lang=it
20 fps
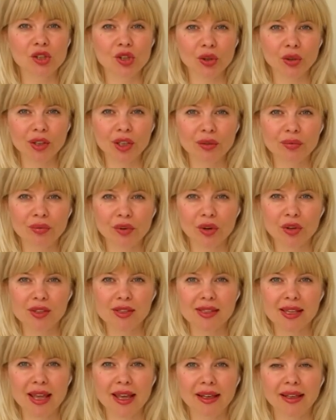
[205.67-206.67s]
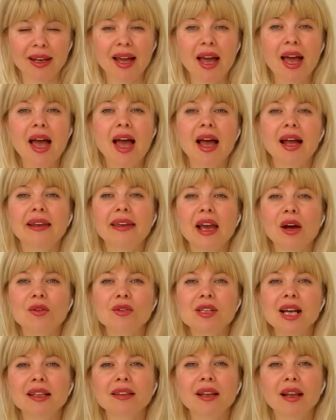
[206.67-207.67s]
Jodie Foster, che ha
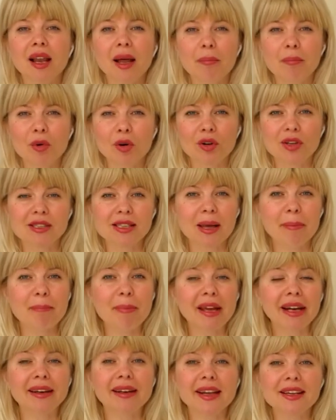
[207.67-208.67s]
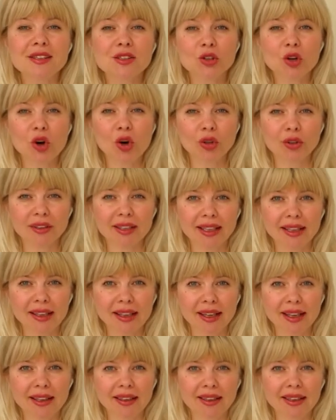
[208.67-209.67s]
usato la borsa per
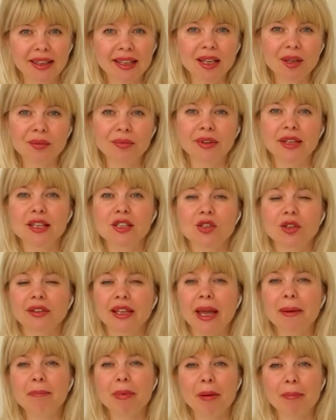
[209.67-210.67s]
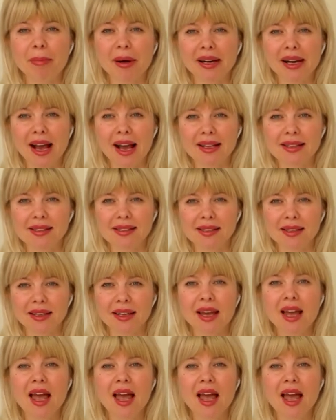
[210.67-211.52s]
nascondere il viso dai paparazzi,